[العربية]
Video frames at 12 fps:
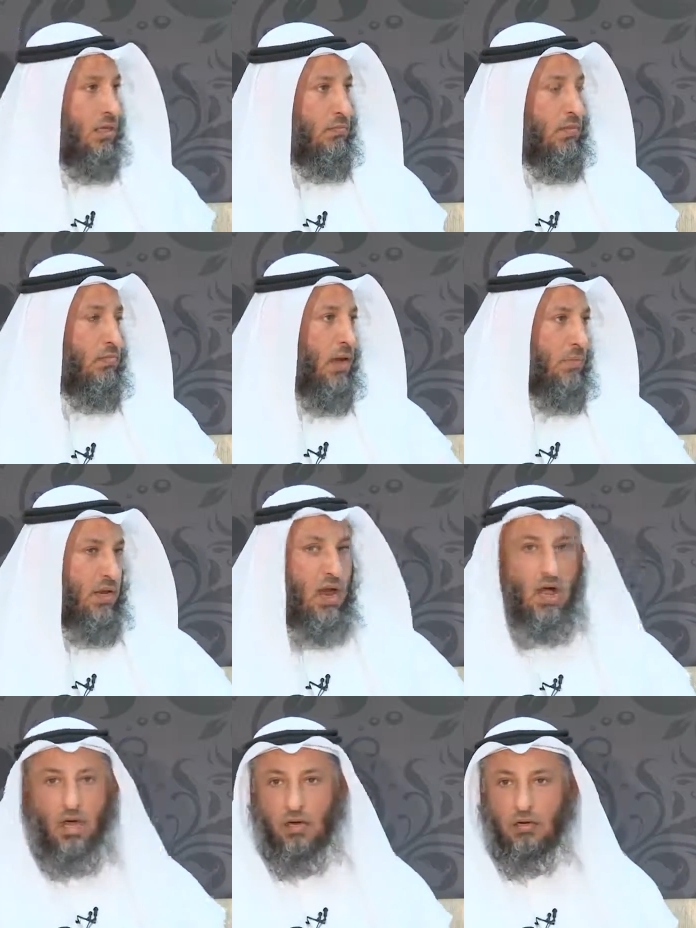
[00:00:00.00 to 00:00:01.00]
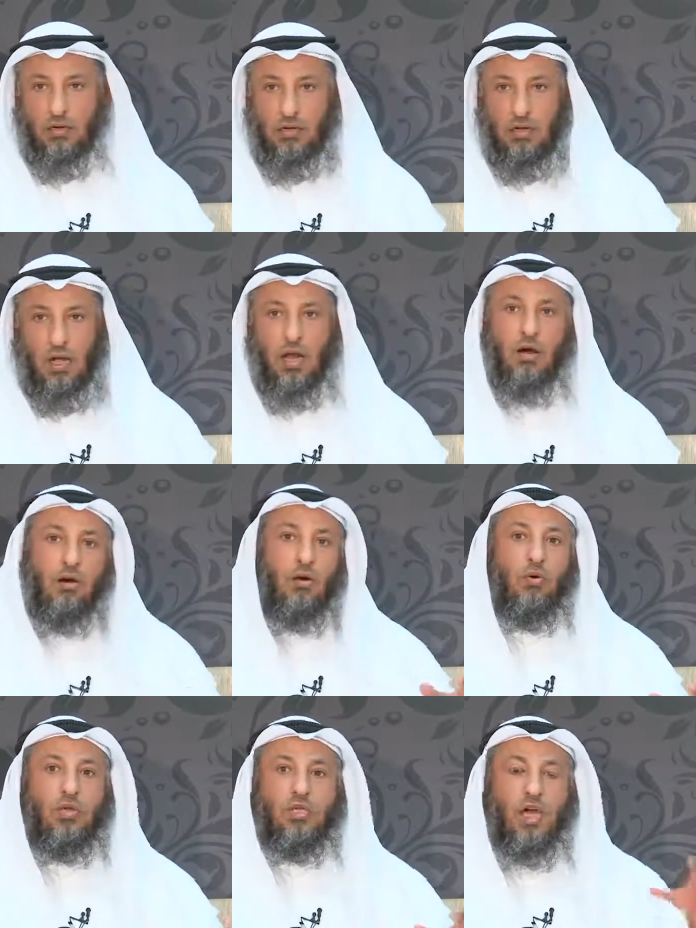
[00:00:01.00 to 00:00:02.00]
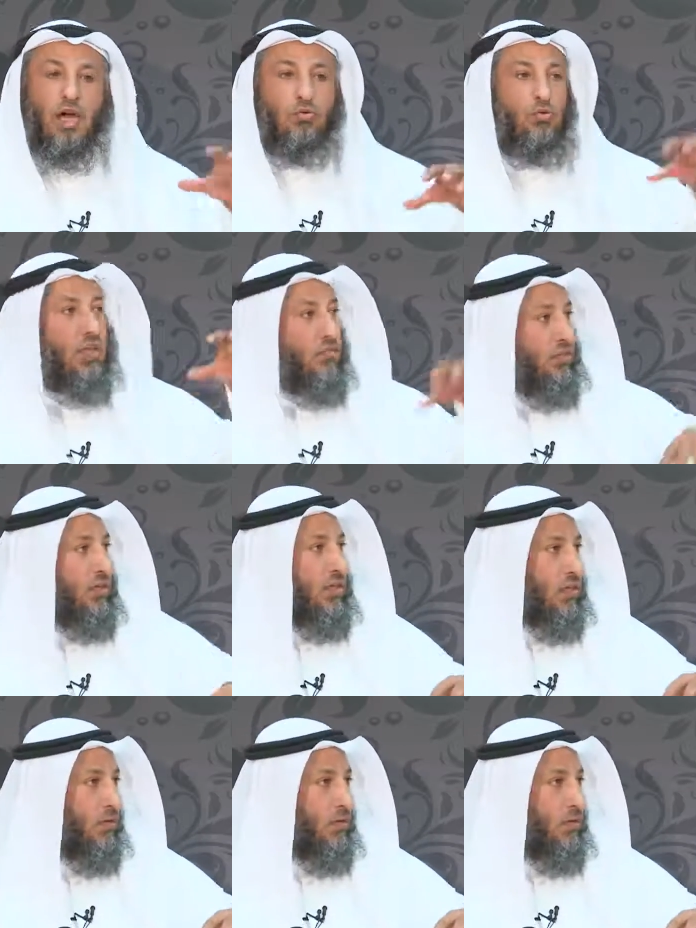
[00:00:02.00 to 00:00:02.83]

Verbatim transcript: من باب اخر الا وهو جهاد الدفع